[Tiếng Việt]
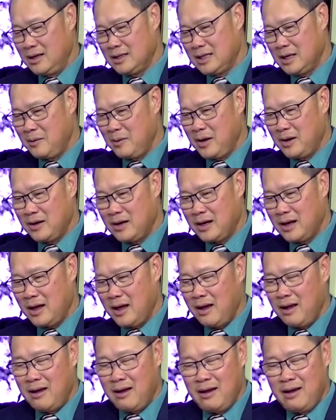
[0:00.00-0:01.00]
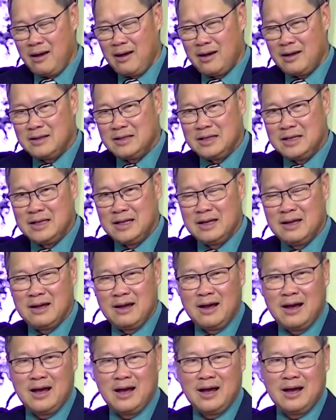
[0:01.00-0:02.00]
người ta bảo rằng là cái gì
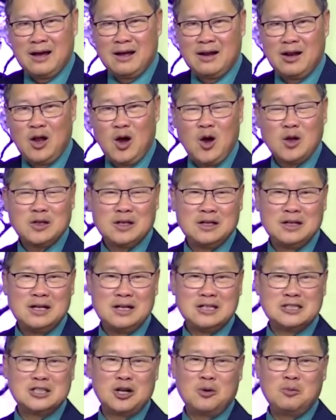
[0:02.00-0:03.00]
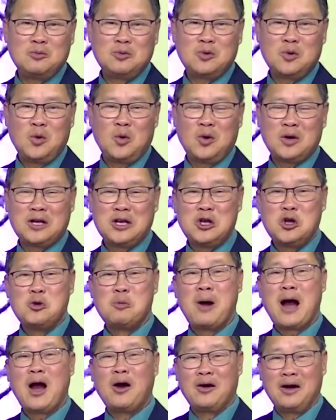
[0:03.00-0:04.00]
à, lo cho đời sống của
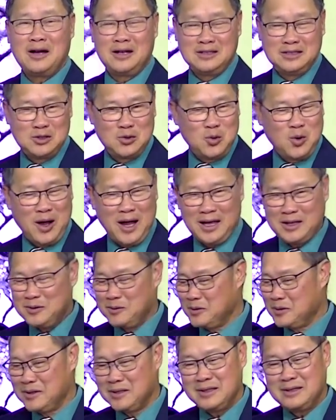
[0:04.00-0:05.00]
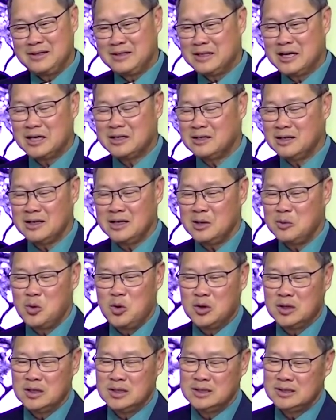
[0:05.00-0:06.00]
kiều bào ở nước ngoài chúng thấy nó rất rất là
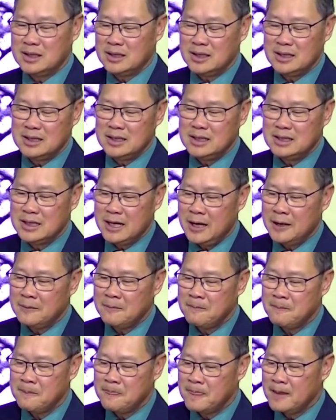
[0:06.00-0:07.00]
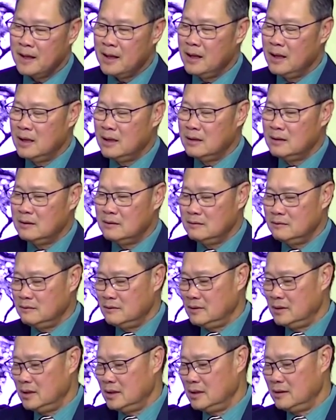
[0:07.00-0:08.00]
buồn cười rất là ngớ ngẩn
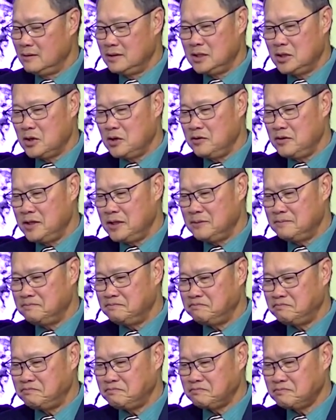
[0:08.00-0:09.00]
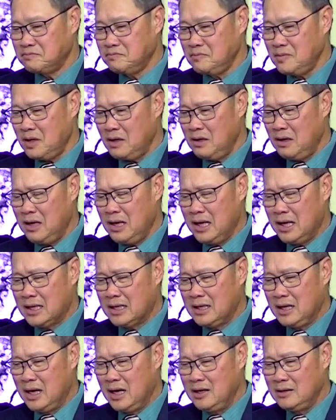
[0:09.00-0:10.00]
rồi thưa quý vị cái
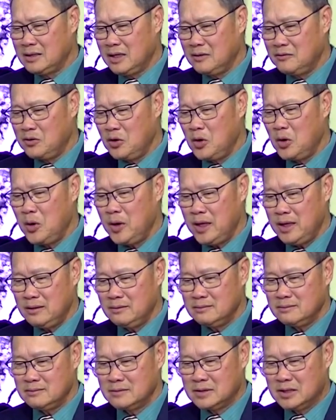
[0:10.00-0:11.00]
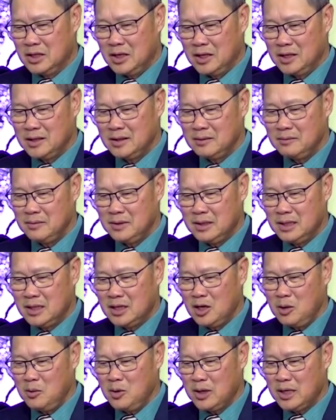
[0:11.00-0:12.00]
này ở thành phố huế rồi bây
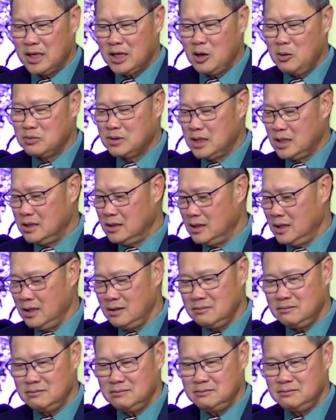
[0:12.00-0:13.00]
giờ có một cái công trình nữa